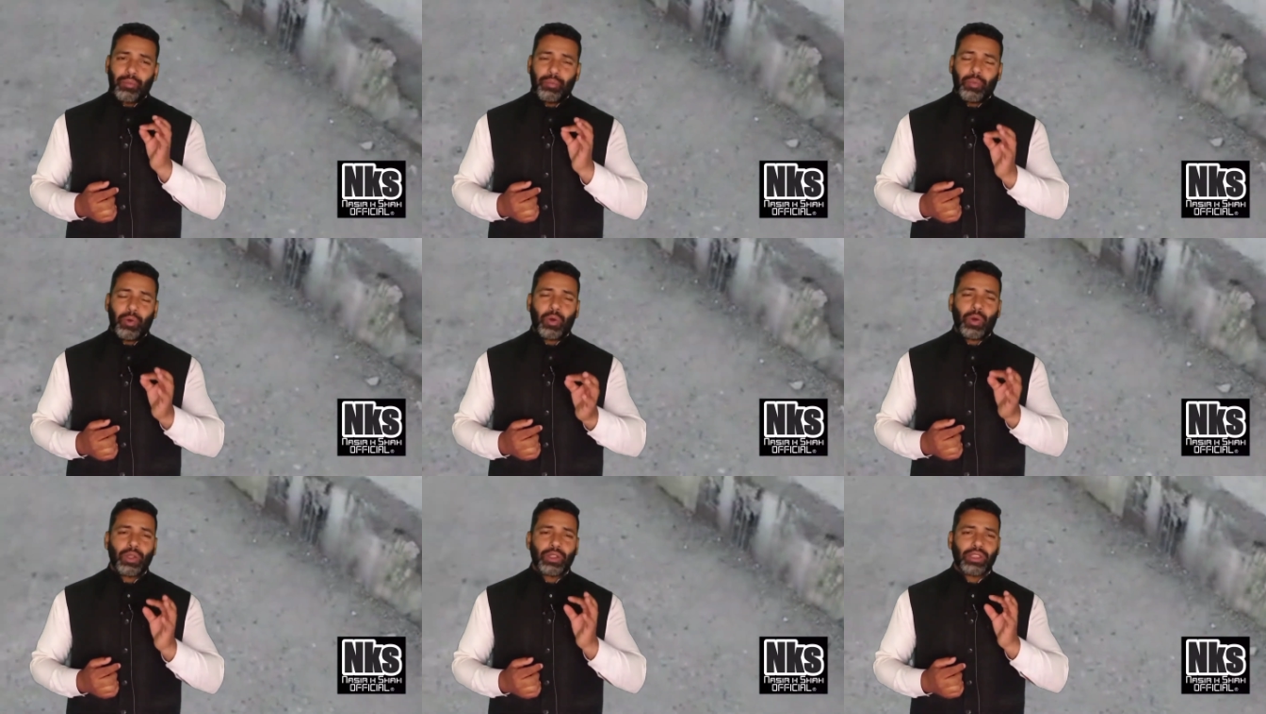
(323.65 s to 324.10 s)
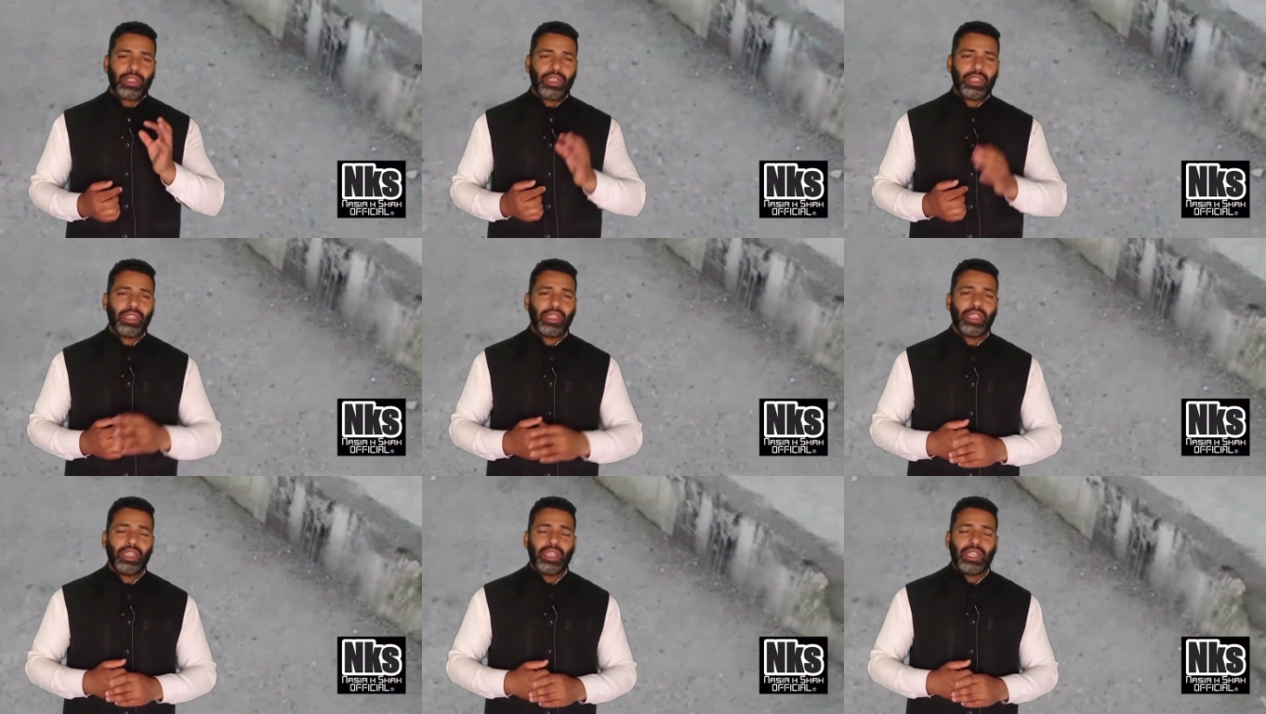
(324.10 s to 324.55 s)
बहुत
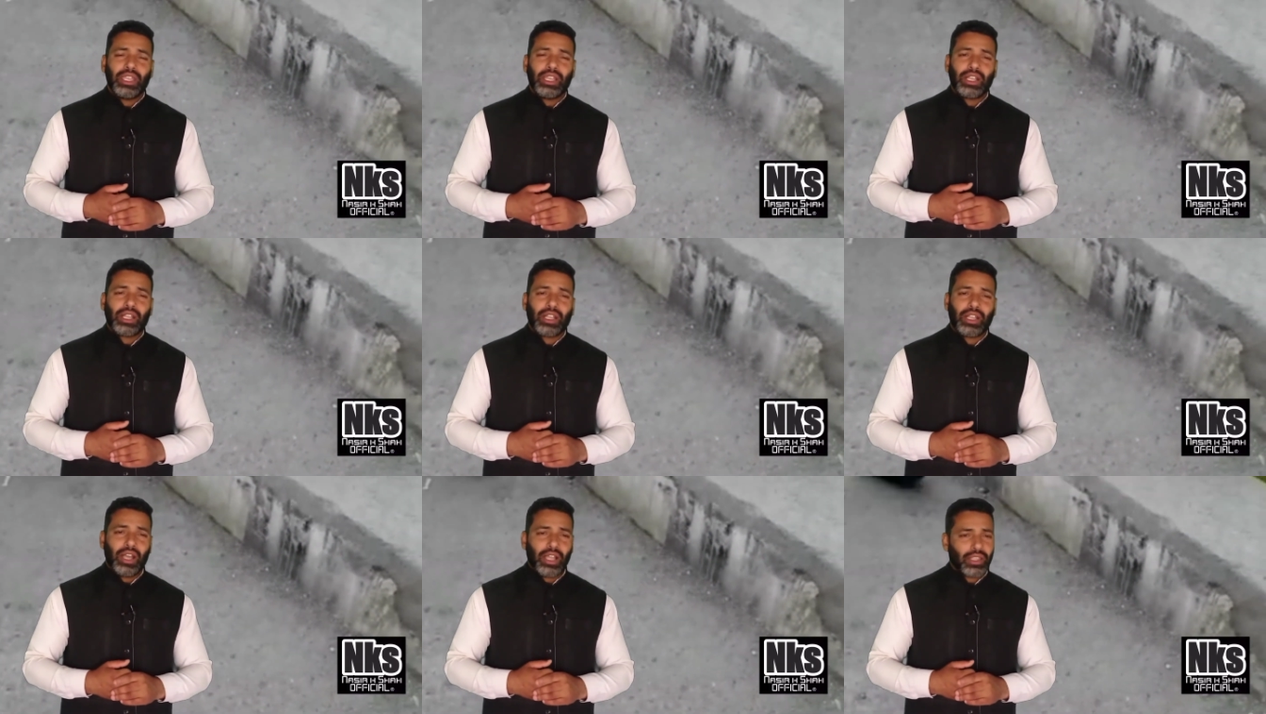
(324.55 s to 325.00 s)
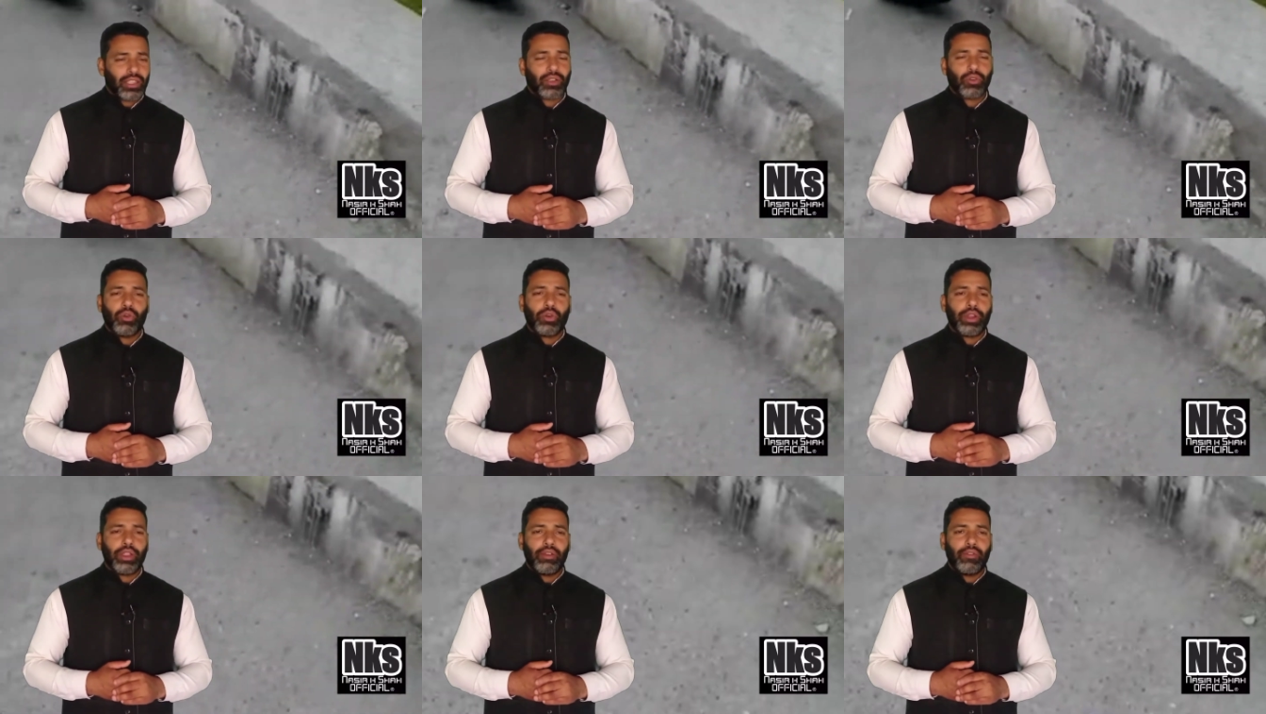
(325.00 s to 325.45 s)
ही घातक
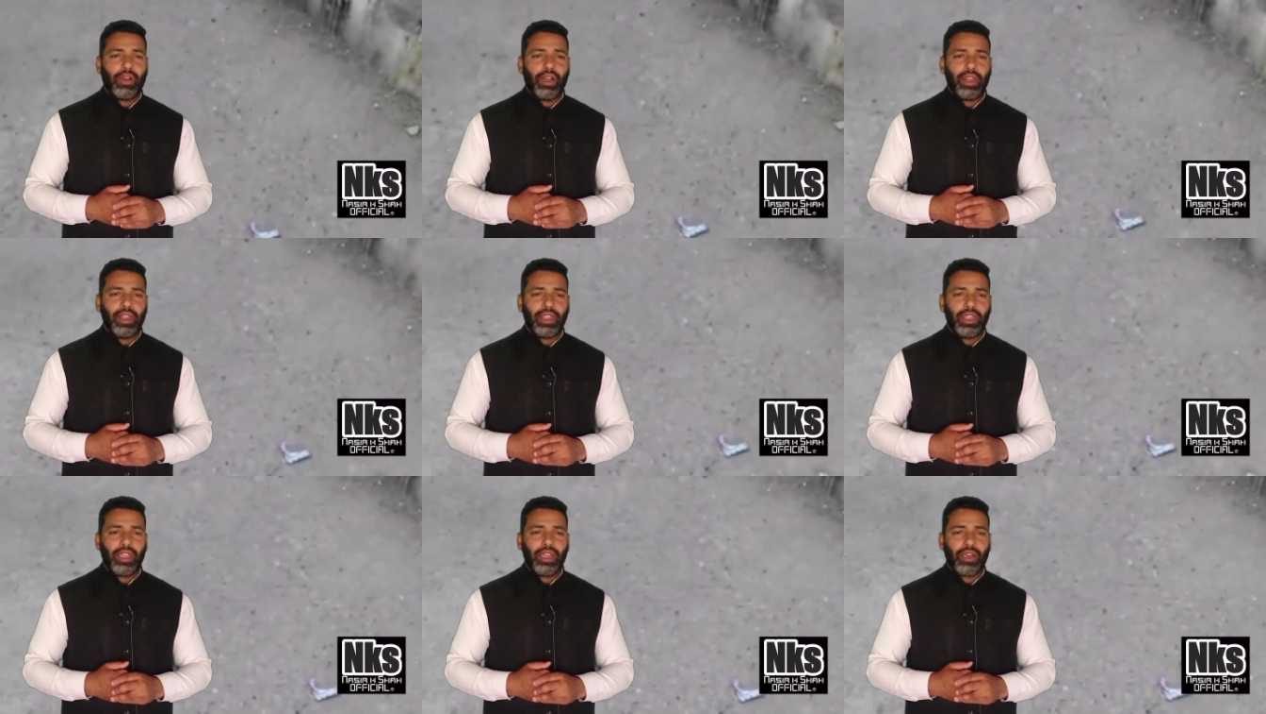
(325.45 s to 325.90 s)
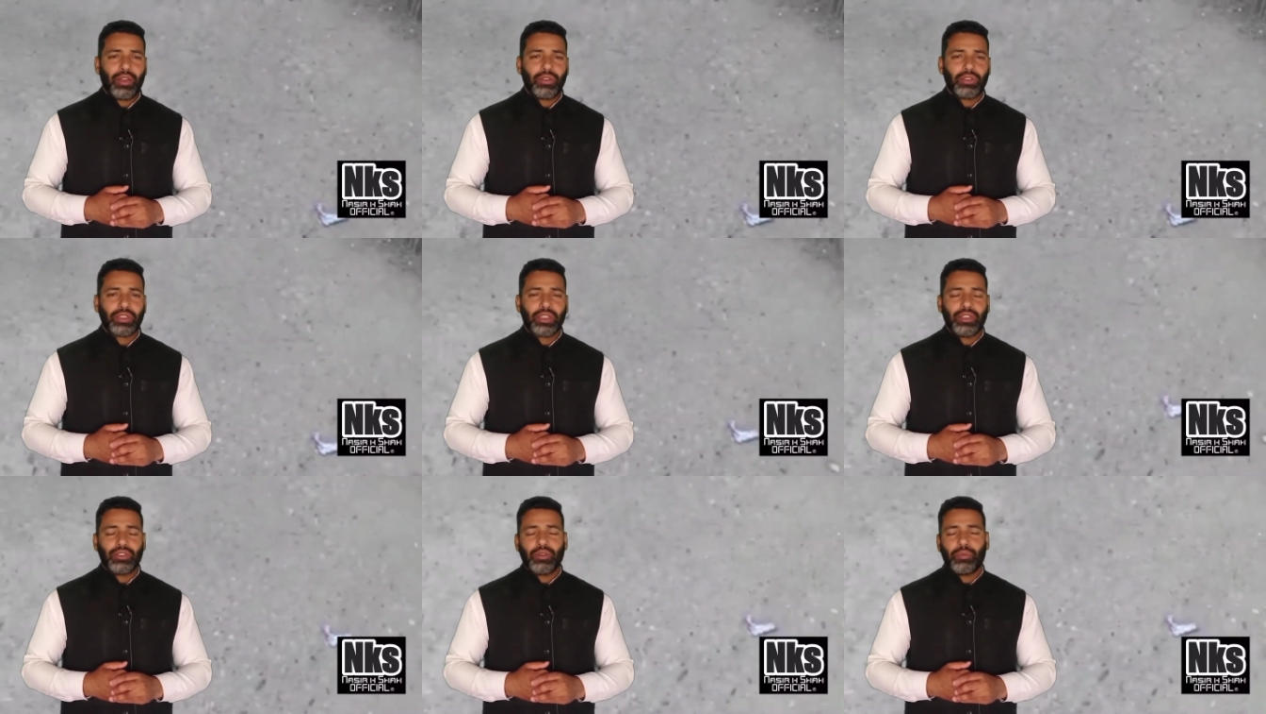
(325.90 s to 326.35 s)
होने वाली है और
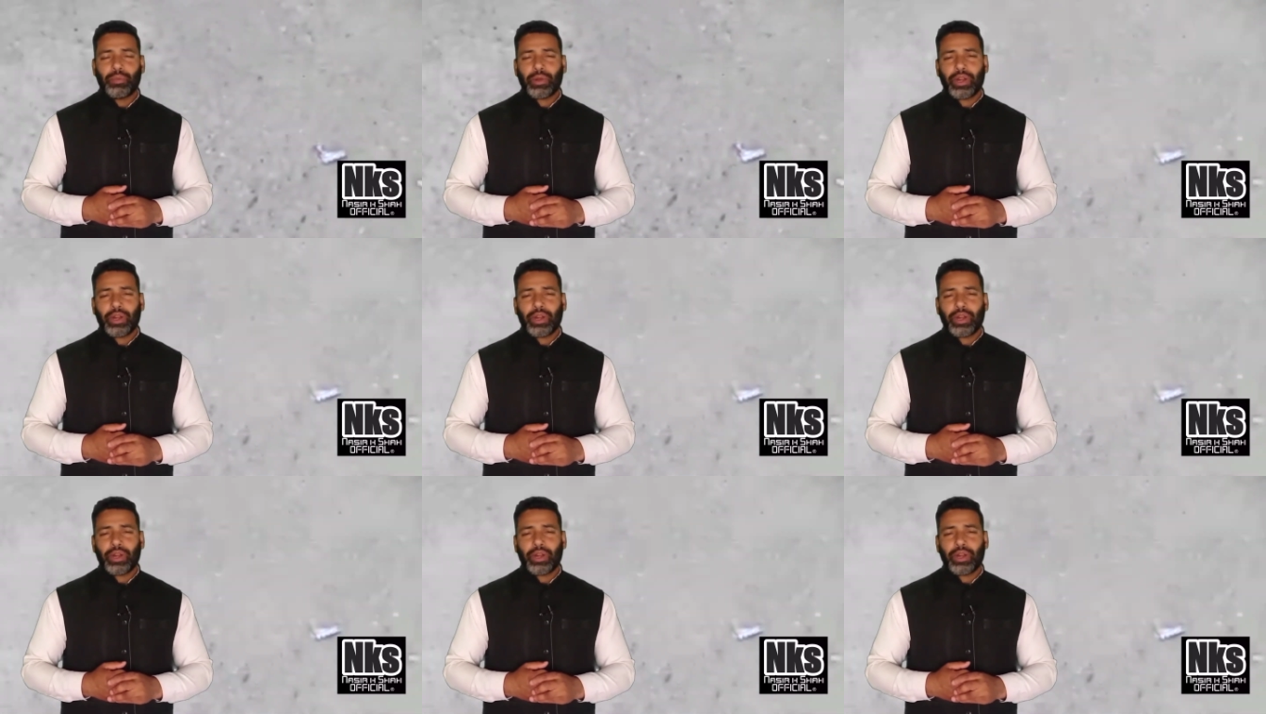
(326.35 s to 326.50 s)
इसके जो